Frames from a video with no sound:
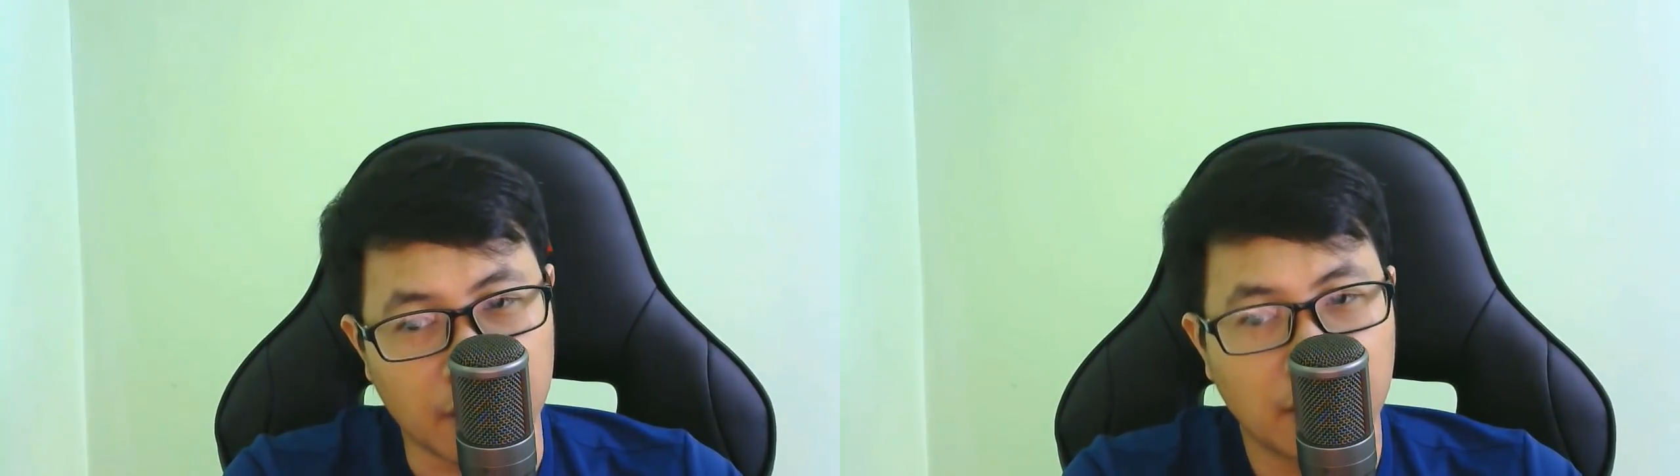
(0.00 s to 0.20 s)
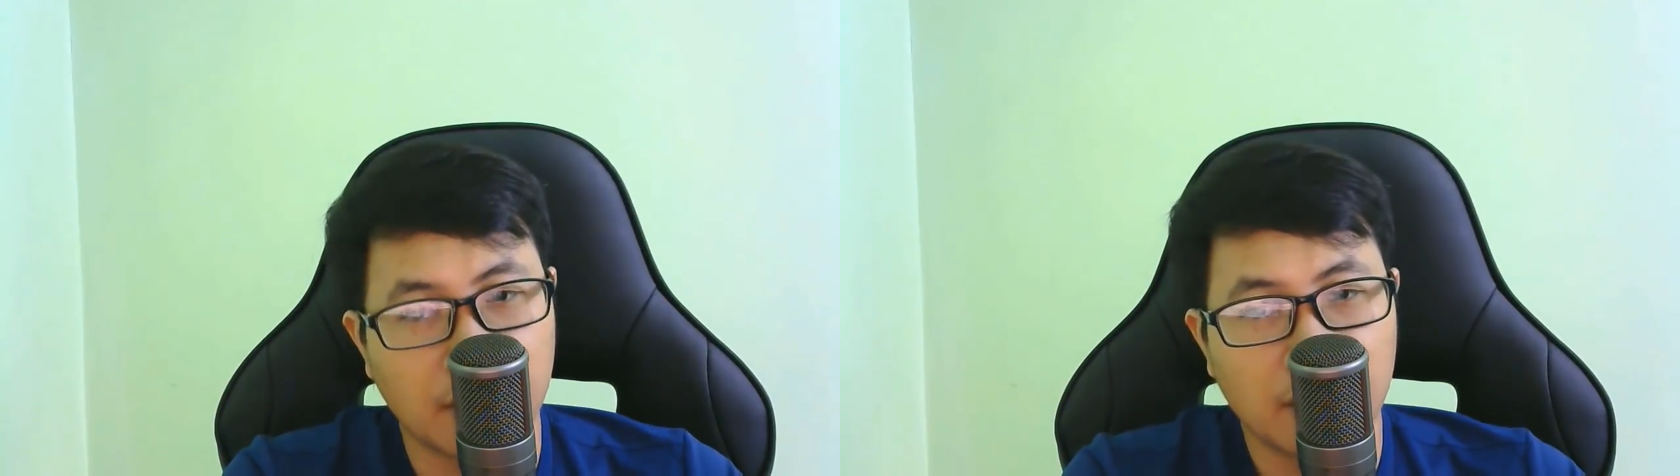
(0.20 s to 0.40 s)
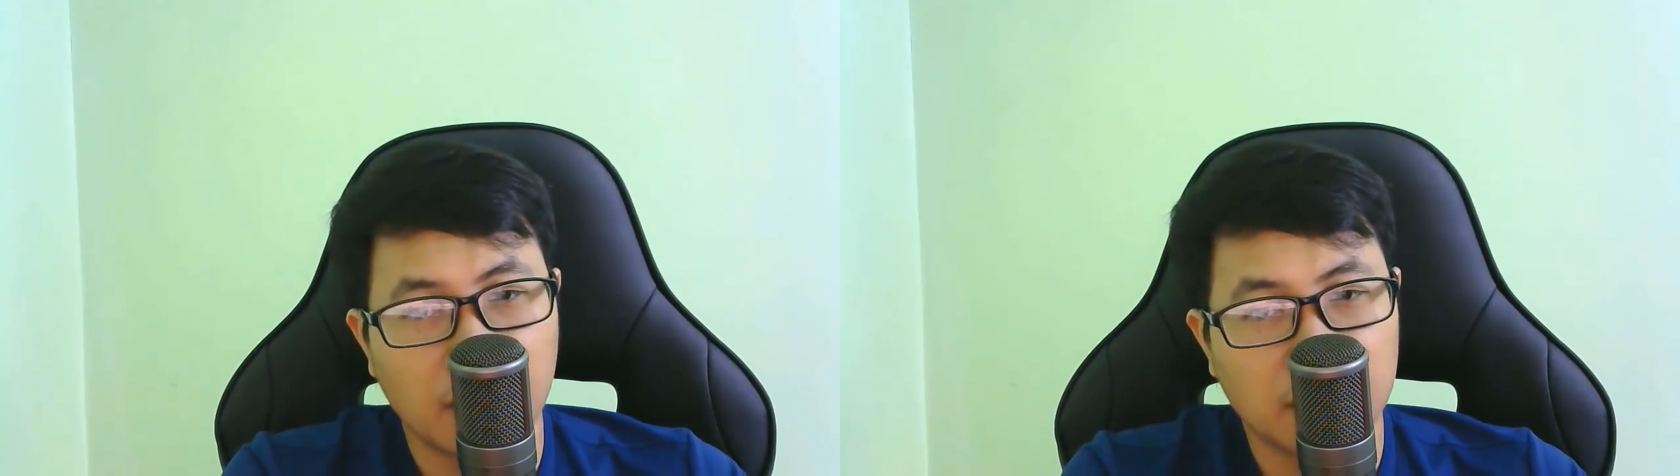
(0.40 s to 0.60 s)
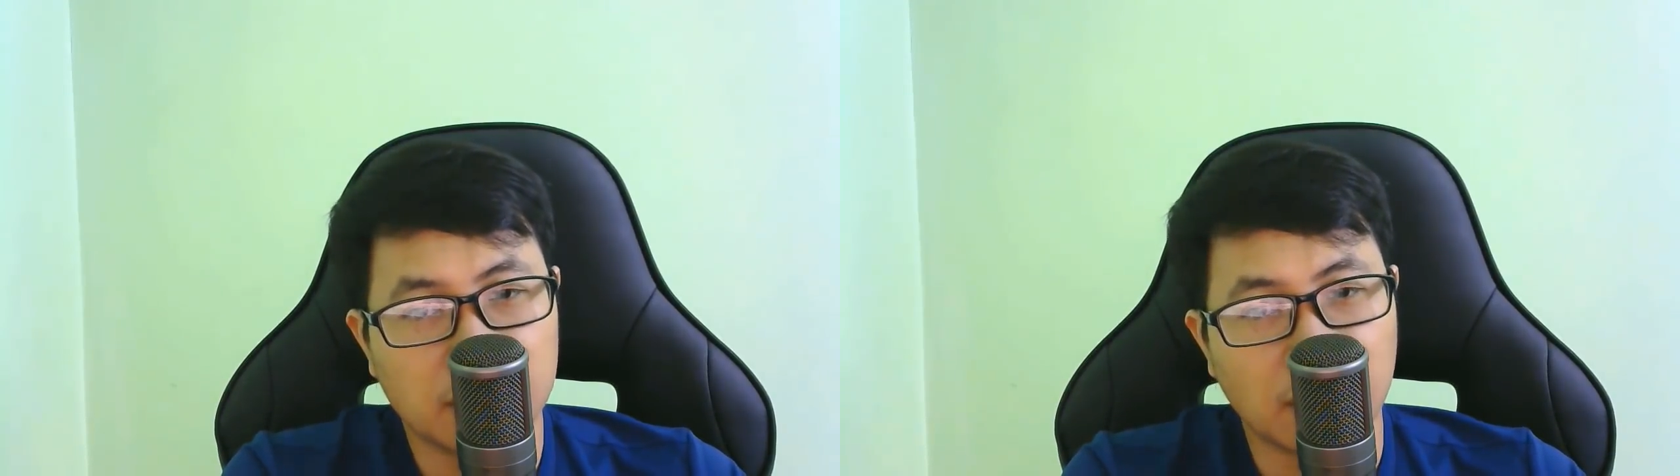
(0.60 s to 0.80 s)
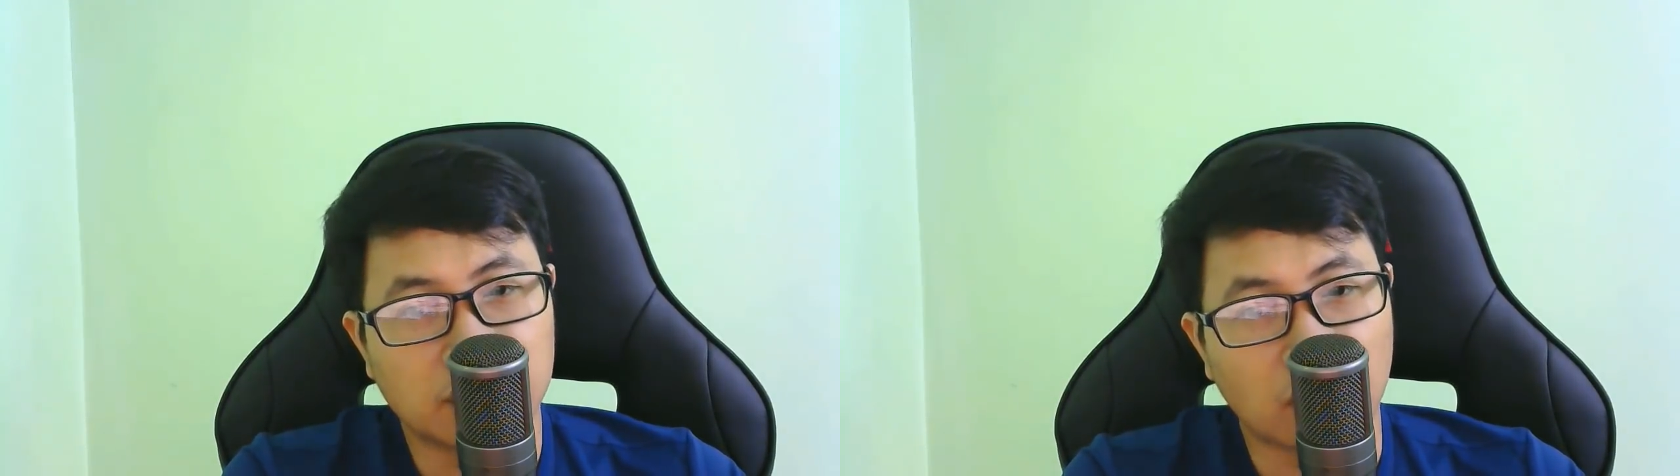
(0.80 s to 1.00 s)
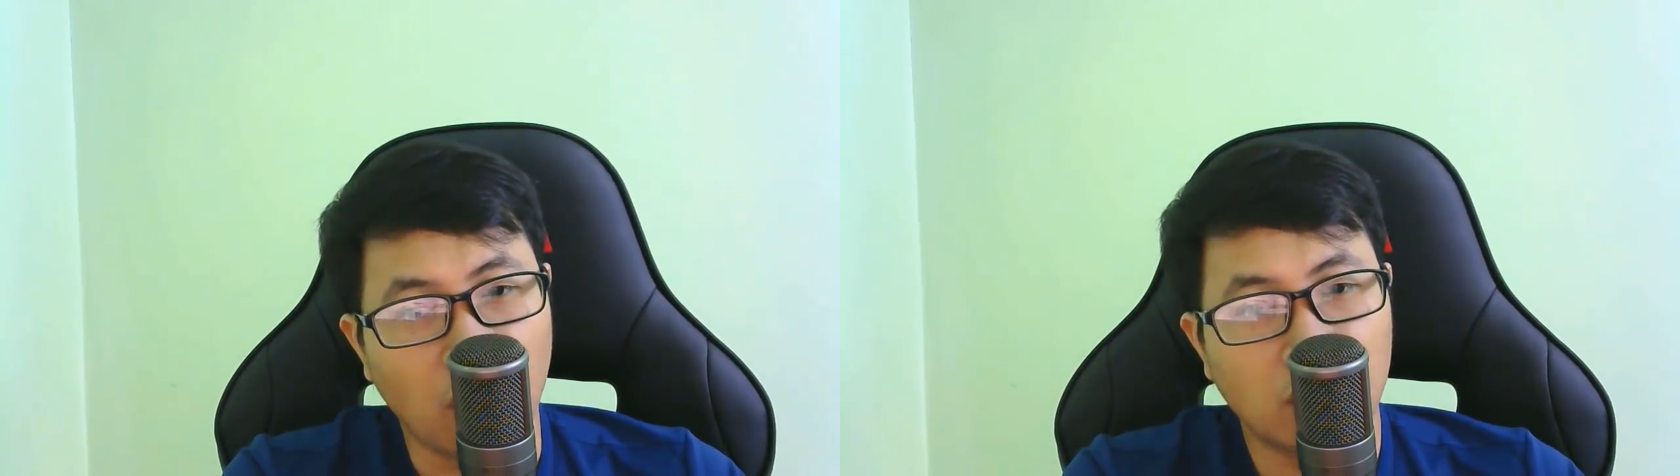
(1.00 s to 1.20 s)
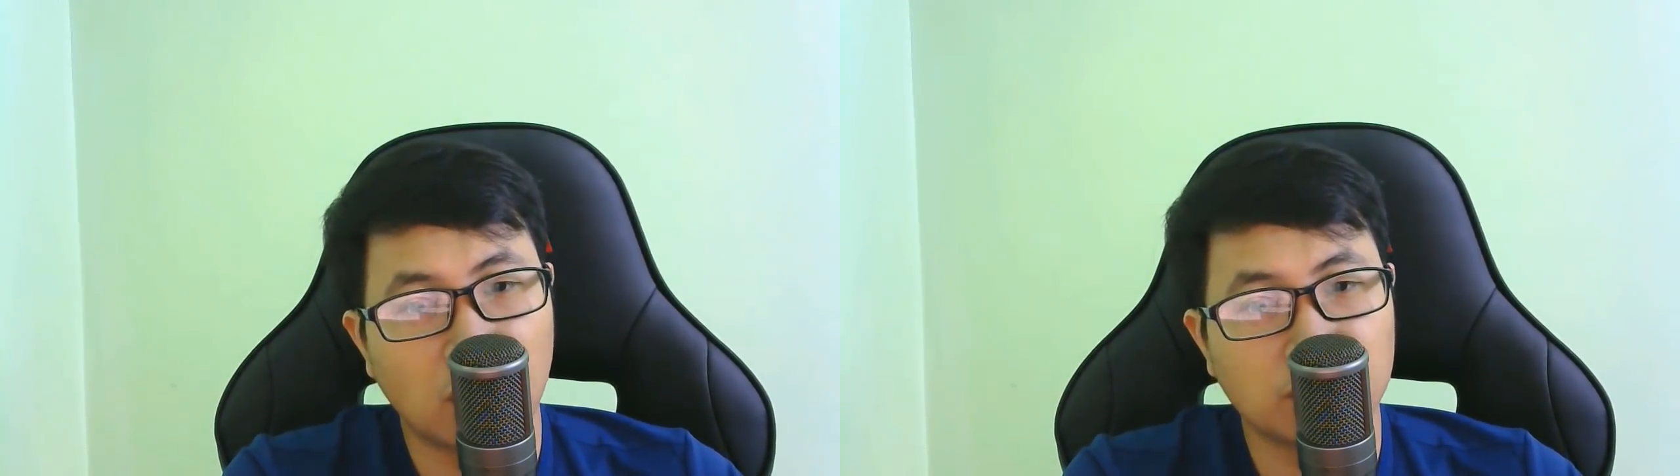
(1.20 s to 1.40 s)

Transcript: Thông Thiên Giáo Chủ không ngờ